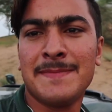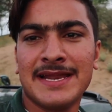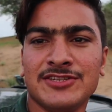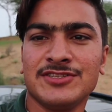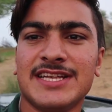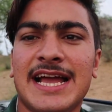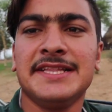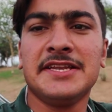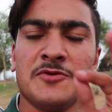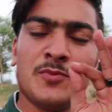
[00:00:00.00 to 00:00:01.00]
हमारा जो
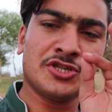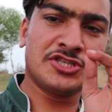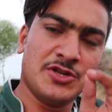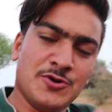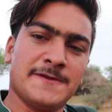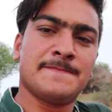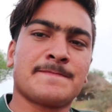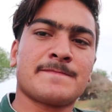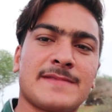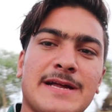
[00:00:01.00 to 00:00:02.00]
जायद है ना बहुत लो
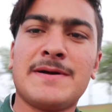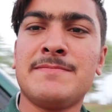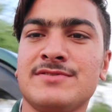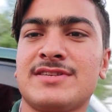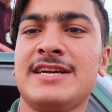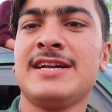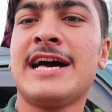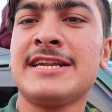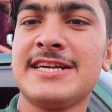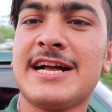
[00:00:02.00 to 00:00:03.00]
है हम उसका
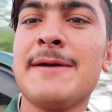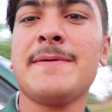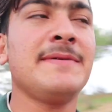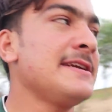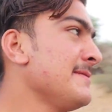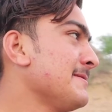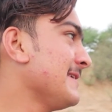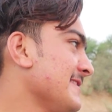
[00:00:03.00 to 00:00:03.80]
हर जगह पे मिनट मिनट पे